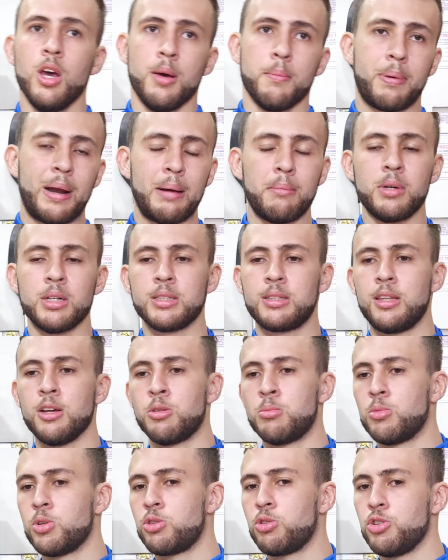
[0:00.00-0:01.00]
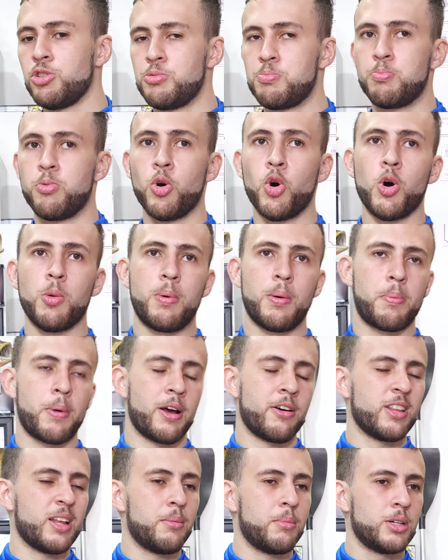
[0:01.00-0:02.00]
para manter um motor de polpa,
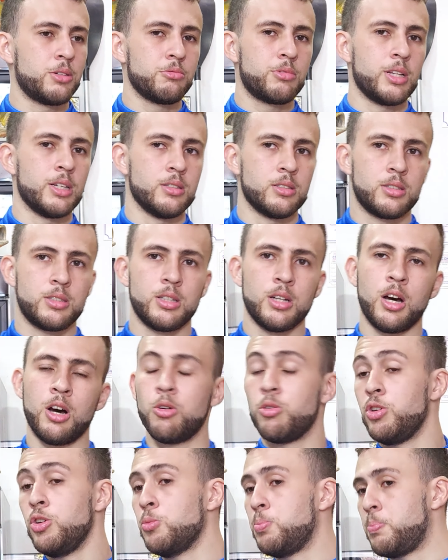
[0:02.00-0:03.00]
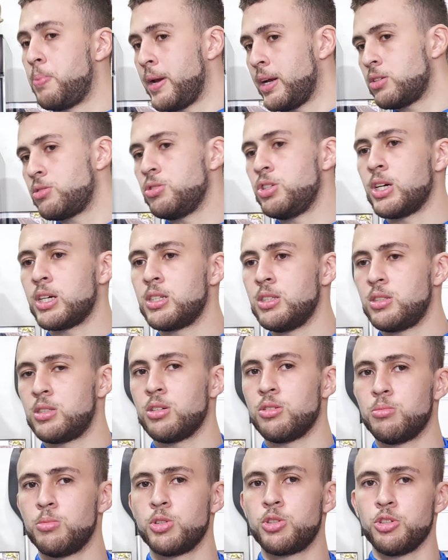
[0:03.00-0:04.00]
para dar manutenção e o preço de
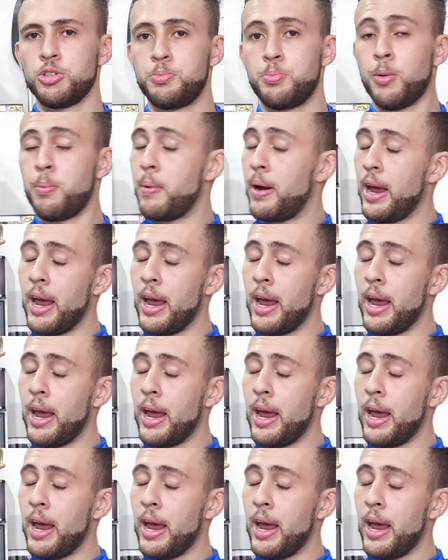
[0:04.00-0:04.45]
aquisição do motor de polpa